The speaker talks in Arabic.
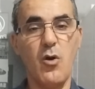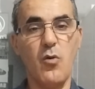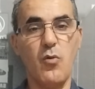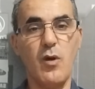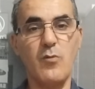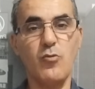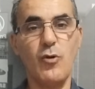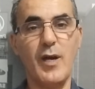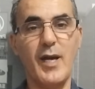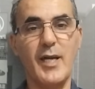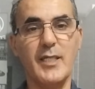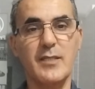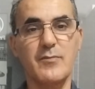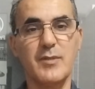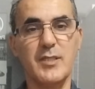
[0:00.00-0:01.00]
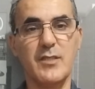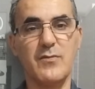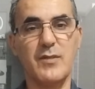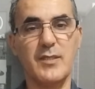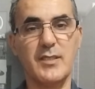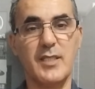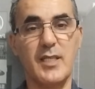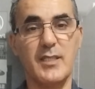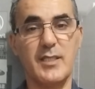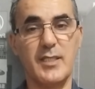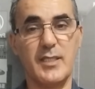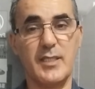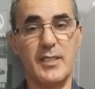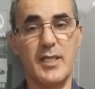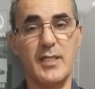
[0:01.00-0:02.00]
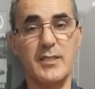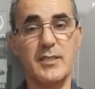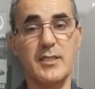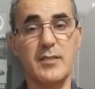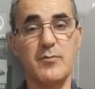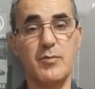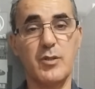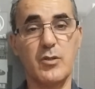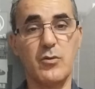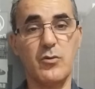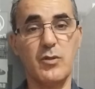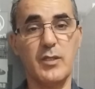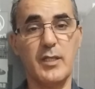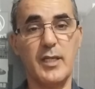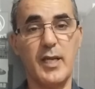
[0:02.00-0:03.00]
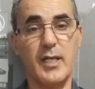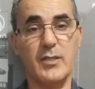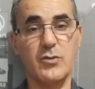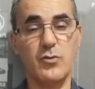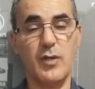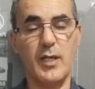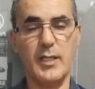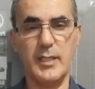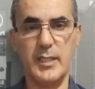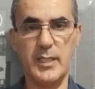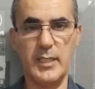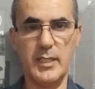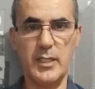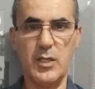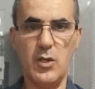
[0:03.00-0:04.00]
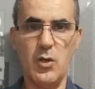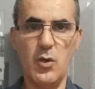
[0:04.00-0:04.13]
ومحاربه الفساد الرياضي بكل انواعه